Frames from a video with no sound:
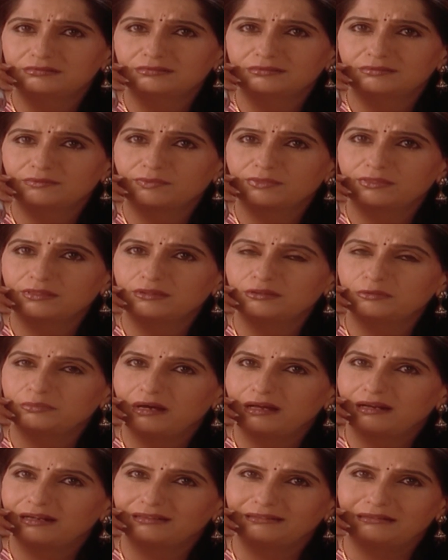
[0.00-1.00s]
امي
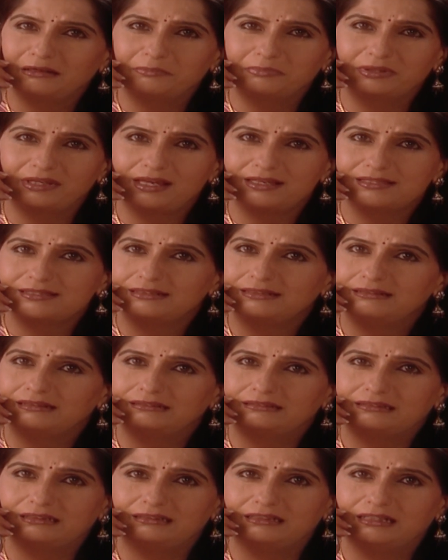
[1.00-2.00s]
بوعدك انه ما
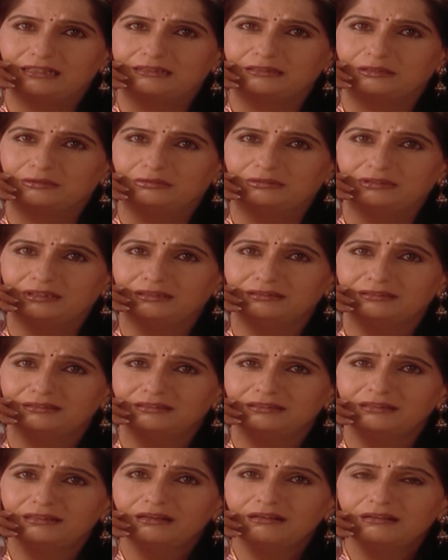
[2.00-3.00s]
عاد كرر هالشيء
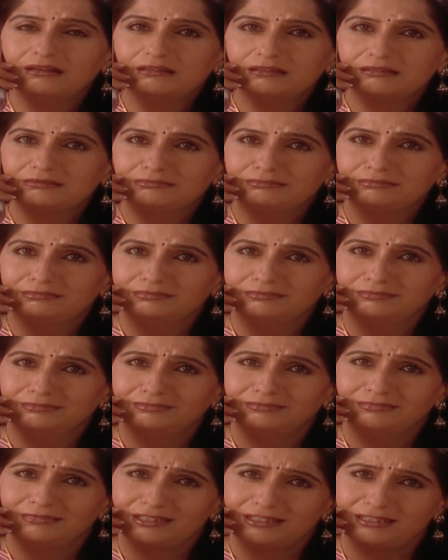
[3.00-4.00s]
ابدا
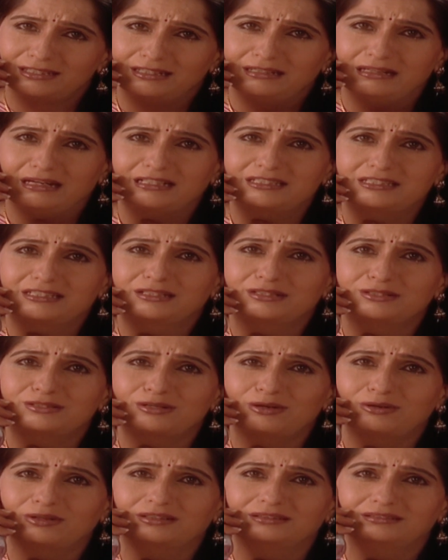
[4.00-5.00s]
والله العظيم
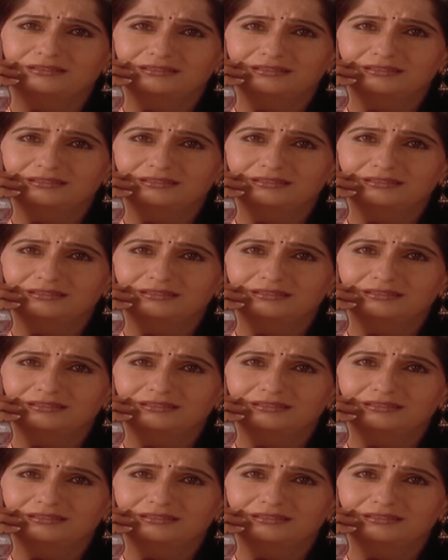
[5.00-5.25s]
بوعدك